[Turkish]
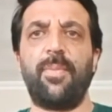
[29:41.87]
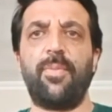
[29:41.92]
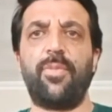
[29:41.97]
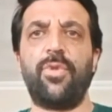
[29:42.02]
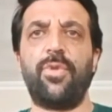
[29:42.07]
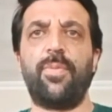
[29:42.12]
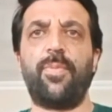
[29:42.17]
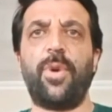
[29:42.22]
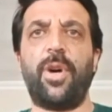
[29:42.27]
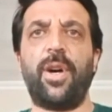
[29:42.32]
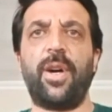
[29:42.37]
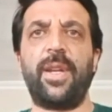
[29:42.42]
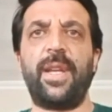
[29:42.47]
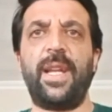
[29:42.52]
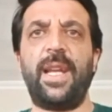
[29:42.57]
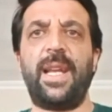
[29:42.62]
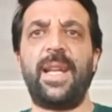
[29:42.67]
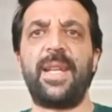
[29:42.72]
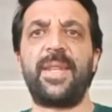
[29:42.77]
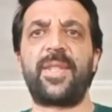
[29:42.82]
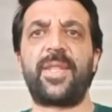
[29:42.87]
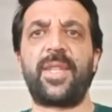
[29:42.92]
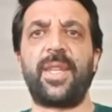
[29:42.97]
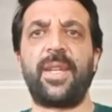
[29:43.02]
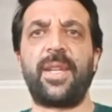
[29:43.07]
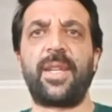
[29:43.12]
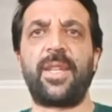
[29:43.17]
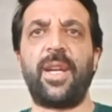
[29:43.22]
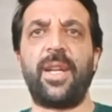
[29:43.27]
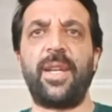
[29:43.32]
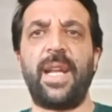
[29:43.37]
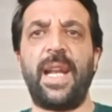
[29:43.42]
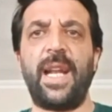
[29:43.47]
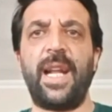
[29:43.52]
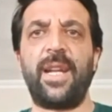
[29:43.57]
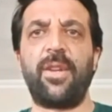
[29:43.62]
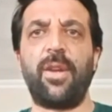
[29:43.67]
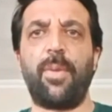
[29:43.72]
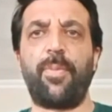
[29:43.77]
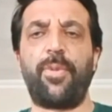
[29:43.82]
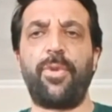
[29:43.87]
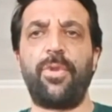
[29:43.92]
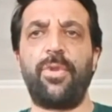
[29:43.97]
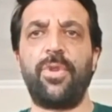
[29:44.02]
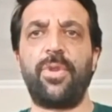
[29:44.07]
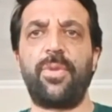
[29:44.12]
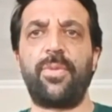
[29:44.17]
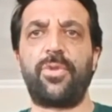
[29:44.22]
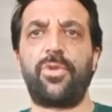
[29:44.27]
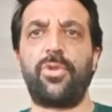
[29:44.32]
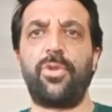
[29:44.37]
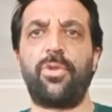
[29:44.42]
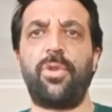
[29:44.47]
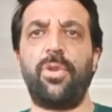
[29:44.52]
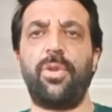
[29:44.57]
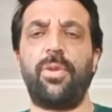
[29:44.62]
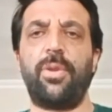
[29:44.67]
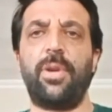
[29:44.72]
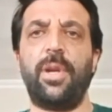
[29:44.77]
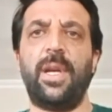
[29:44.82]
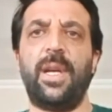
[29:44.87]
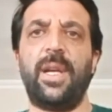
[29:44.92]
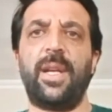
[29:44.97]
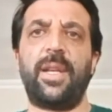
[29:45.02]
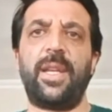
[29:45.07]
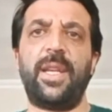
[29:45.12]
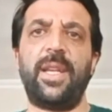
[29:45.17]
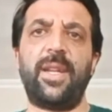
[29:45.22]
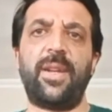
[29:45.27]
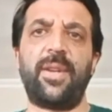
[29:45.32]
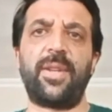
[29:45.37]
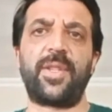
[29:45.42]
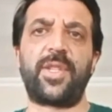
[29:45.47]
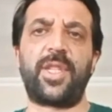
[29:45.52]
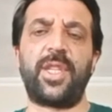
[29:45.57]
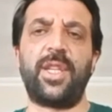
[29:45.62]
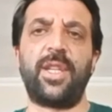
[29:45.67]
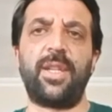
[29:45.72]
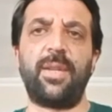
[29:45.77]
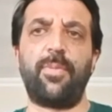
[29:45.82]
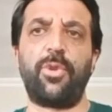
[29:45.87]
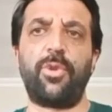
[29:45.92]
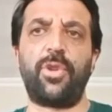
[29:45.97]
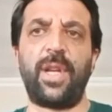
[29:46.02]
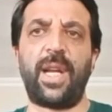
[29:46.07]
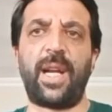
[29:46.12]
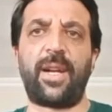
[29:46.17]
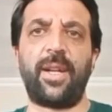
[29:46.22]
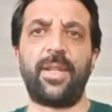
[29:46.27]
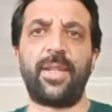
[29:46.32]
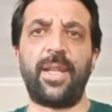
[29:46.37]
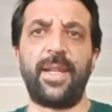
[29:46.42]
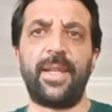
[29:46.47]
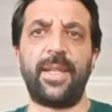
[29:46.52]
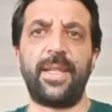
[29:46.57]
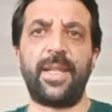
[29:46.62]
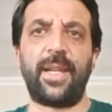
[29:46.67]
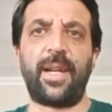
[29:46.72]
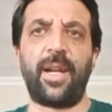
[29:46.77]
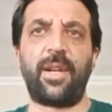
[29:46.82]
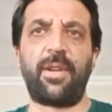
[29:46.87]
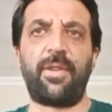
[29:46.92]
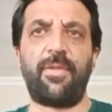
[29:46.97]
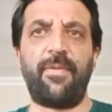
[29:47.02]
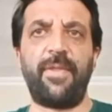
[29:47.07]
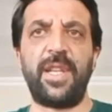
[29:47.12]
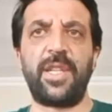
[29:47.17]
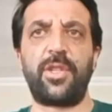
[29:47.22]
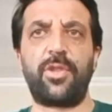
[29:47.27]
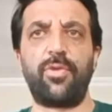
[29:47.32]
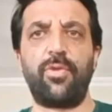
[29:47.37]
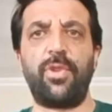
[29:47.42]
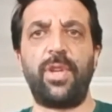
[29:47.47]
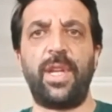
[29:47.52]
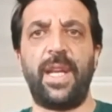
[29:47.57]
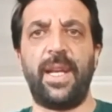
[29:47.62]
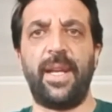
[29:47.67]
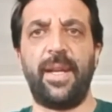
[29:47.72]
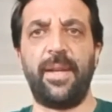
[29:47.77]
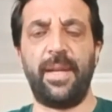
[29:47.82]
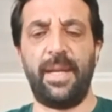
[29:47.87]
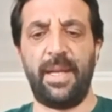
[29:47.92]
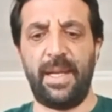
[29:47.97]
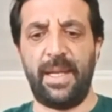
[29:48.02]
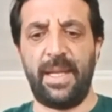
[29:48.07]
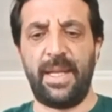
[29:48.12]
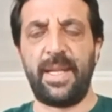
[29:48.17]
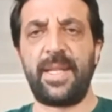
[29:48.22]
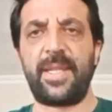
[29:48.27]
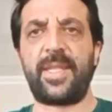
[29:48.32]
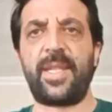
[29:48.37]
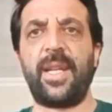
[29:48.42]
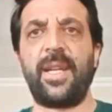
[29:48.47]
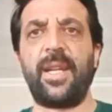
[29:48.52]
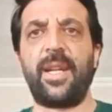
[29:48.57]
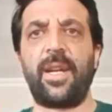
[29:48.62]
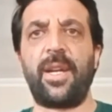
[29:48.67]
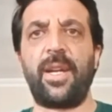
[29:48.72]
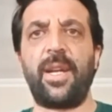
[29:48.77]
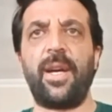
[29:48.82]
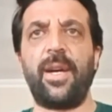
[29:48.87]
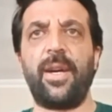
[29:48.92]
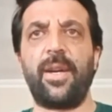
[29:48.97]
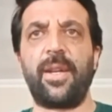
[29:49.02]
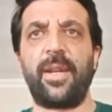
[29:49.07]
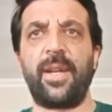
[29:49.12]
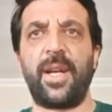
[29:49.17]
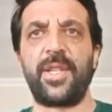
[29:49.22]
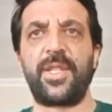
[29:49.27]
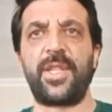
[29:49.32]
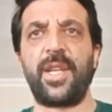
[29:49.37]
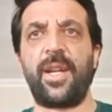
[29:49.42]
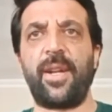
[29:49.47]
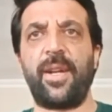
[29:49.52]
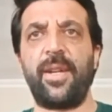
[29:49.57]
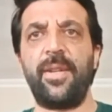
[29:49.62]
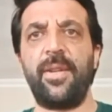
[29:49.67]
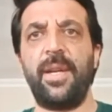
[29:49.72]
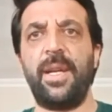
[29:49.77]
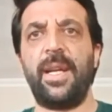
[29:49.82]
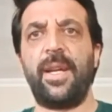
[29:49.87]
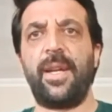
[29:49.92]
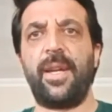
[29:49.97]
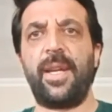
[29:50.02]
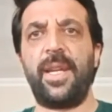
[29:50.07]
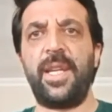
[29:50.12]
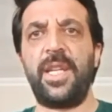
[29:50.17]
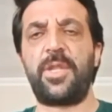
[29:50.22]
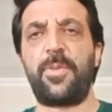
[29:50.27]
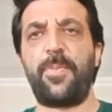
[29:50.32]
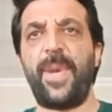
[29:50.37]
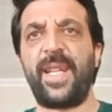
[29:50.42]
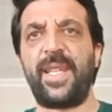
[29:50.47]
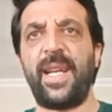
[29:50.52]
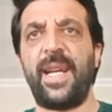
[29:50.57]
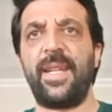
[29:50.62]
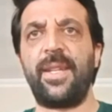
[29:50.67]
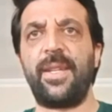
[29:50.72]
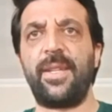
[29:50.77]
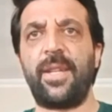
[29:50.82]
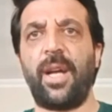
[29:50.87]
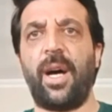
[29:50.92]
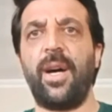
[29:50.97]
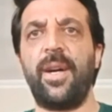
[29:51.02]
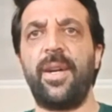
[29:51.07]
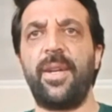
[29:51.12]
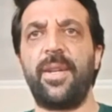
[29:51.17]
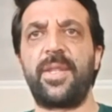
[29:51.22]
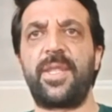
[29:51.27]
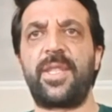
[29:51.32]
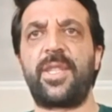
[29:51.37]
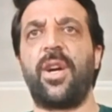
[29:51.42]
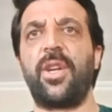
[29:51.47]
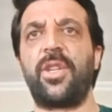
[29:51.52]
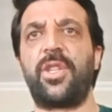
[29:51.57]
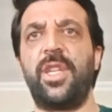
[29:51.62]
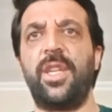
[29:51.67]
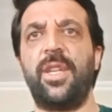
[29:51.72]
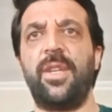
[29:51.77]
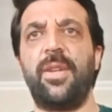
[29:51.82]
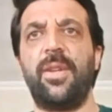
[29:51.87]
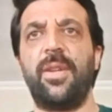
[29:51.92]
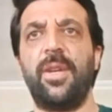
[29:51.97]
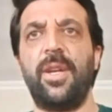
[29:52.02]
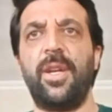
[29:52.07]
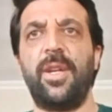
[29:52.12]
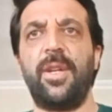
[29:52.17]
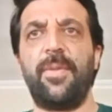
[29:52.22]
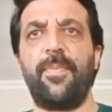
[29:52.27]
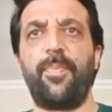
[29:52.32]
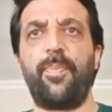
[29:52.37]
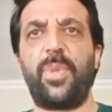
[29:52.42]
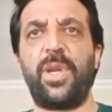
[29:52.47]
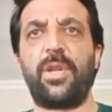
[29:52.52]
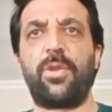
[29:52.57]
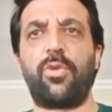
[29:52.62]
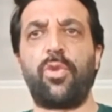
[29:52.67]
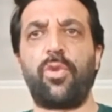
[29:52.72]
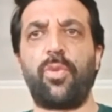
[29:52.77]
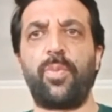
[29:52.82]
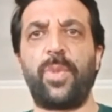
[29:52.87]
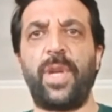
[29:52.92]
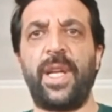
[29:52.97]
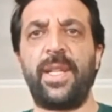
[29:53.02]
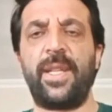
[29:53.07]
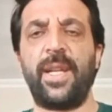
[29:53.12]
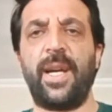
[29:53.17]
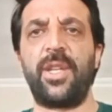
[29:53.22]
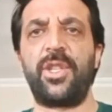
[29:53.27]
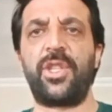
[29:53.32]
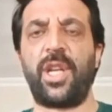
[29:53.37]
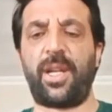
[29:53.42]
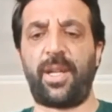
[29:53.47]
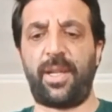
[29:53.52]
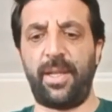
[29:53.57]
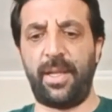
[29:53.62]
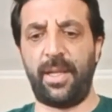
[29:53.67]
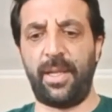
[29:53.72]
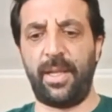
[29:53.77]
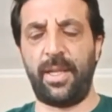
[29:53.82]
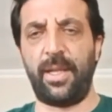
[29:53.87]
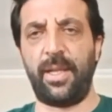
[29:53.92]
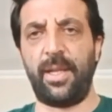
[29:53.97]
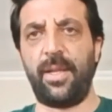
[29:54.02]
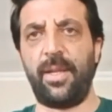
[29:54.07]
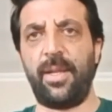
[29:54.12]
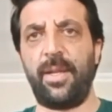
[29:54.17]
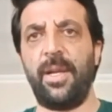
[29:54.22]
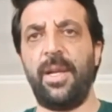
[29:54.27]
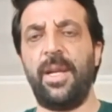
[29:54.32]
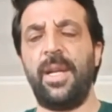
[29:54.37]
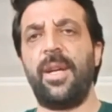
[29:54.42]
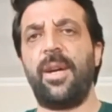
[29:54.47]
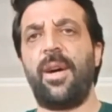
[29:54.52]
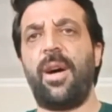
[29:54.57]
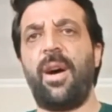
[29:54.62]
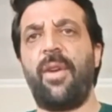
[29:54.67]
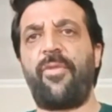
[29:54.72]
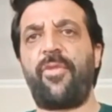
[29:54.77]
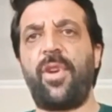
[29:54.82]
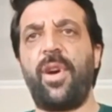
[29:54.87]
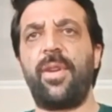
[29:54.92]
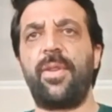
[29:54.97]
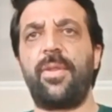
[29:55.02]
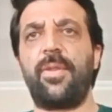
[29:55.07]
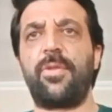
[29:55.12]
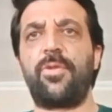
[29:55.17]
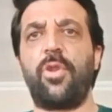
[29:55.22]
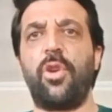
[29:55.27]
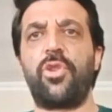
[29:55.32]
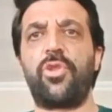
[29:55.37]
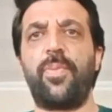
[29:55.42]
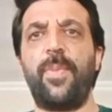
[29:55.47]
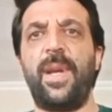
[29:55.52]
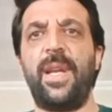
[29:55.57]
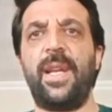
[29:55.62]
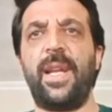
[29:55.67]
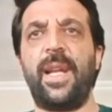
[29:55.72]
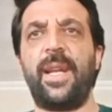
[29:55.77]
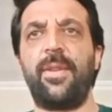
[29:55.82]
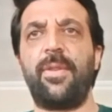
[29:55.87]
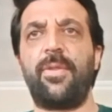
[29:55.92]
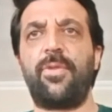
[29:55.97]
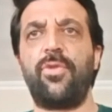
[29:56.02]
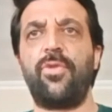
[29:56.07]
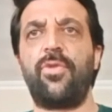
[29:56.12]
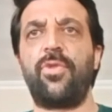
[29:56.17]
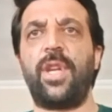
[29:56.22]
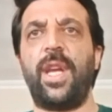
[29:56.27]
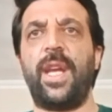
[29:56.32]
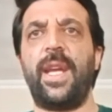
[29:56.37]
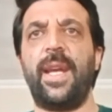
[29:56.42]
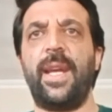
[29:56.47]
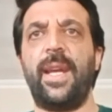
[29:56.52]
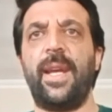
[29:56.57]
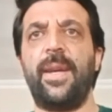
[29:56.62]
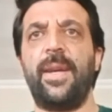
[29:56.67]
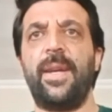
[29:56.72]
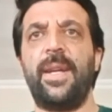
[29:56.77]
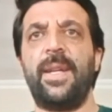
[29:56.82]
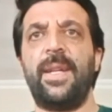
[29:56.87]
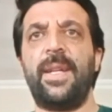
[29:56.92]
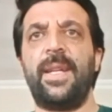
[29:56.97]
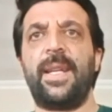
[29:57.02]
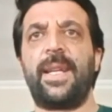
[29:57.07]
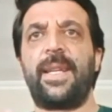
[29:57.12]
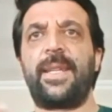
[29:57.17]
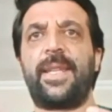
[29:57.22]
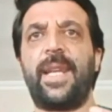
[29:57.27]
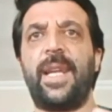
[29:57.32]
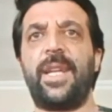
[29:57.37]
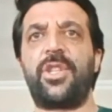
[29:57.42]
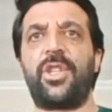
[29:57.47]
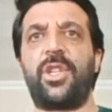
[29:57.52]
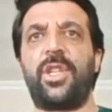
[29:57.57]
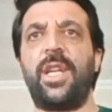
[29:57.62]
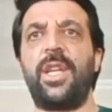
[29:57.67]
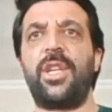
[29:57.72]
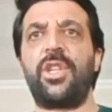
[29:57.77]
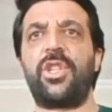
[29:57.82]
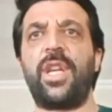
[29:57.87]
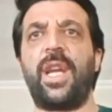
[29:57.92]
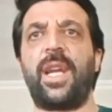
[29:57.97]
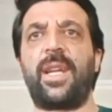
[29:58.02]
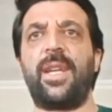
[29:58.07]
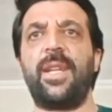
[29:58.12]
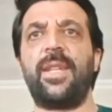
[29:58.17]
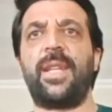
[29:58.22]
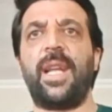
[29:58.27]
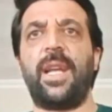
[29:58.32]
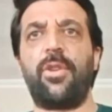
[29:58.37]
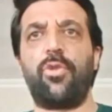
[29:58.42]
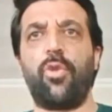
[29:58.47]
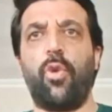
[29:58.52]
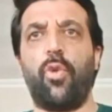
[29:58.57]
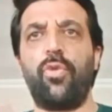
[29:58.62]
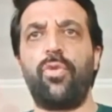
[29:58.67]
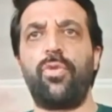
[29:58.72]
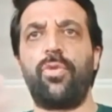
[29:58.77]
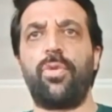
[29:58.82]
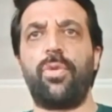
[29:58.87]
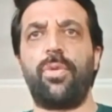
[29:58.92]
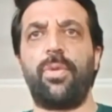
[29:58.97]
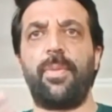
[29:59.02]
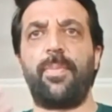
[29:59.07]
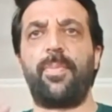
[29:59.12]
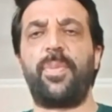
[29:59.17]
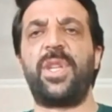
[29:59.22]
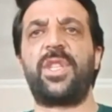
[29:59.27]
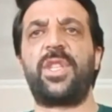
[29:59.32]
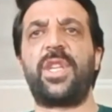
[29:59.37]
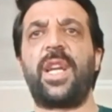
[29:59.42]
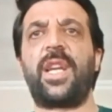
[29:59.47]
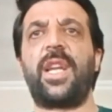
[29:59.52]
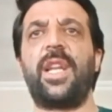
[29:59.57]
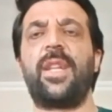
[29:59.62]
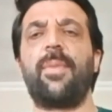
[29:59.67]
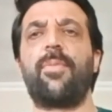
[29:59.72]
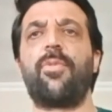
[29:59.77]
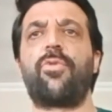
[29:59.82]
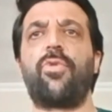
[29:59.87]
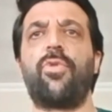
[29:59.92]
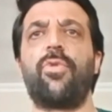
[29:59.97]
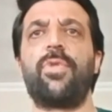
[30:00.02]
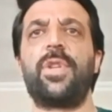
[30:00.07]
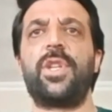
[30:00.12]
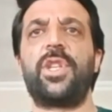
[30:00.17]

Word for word: Bu bahaneyle sınırda neler yapılıyor? Çünkü İran sınırı bugüne kadar Irak ve Suriye sınırına nazaran nispeten daha sakin bir durumdaydı. Ancak e, Afgan göçmenlerin Türkiye'ye geçtiği şeklinde yoğun bir şekilde bu konu